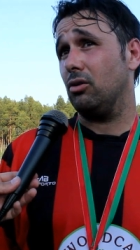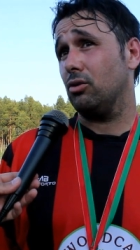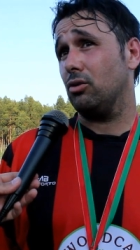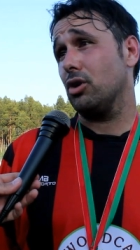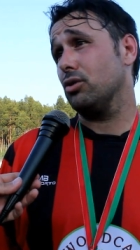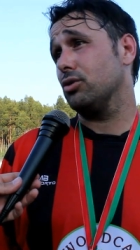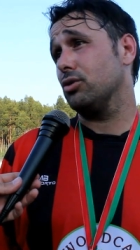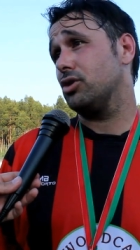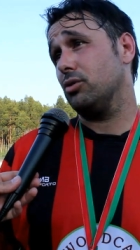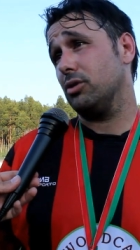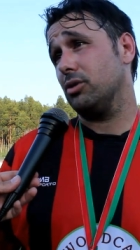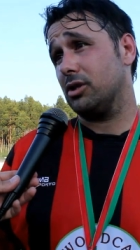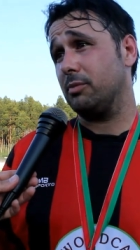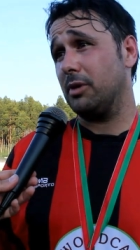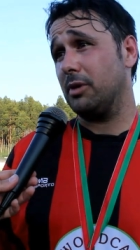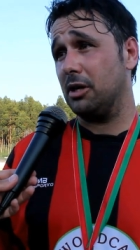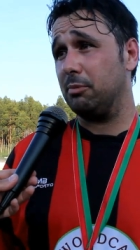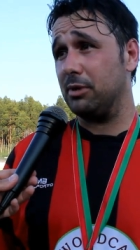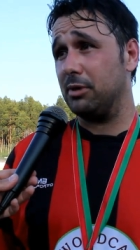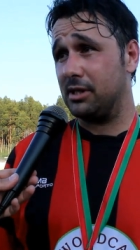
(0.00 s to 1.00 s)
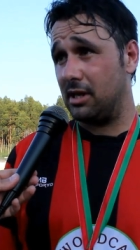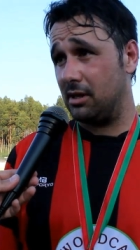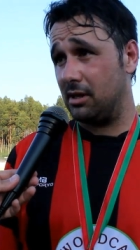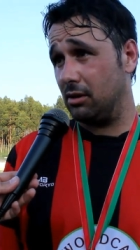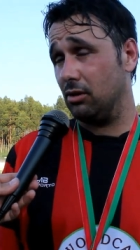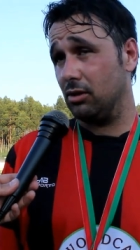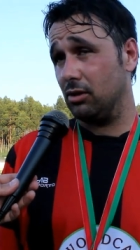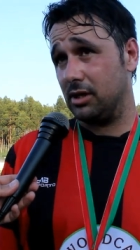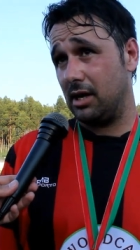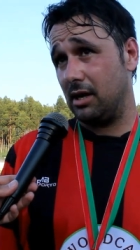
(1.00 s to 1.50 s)
que aconteceu a semana passada em
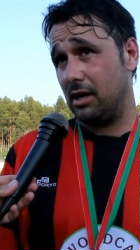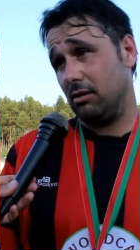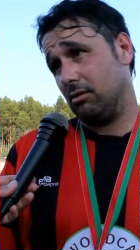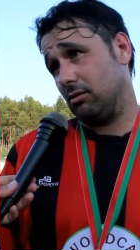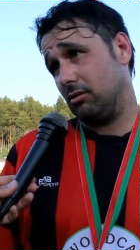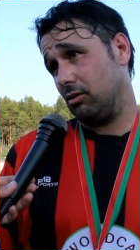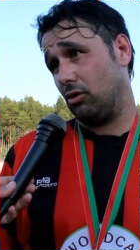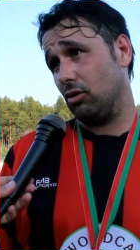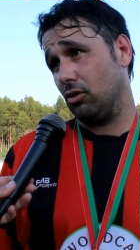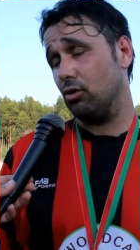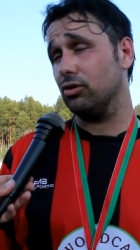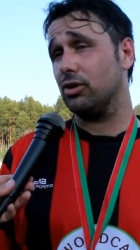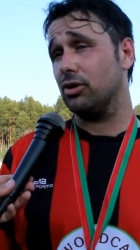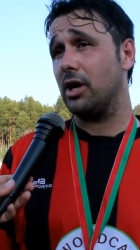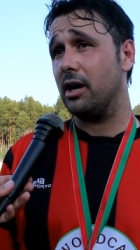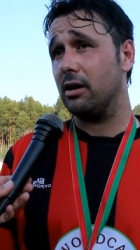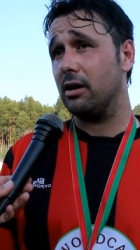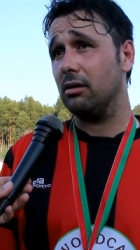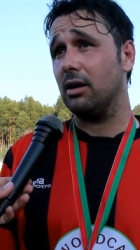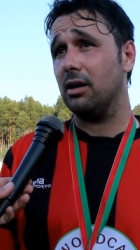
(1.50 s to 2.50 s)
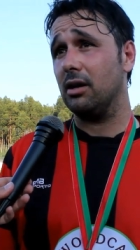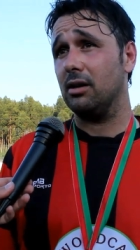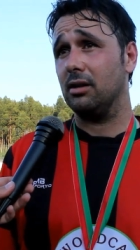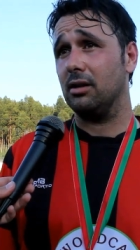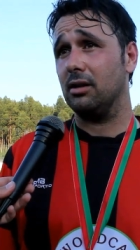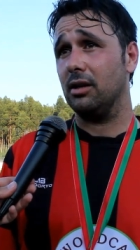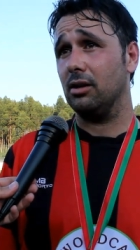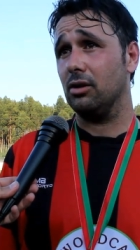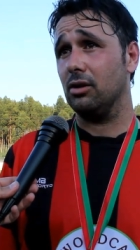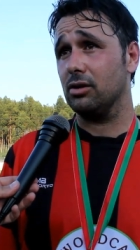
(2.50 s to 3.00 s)
Lousada, ao contrário, lá,
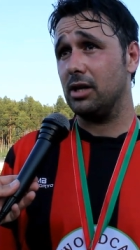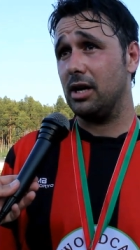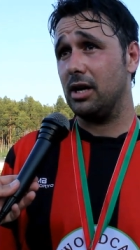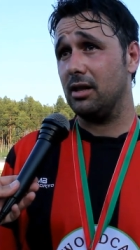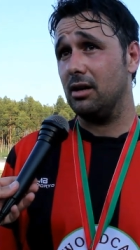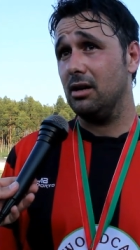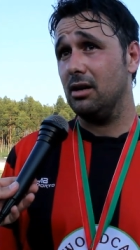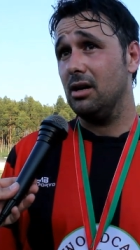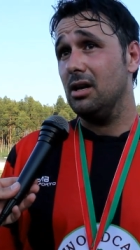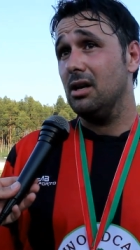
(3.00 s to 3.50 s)
lá em Lousada,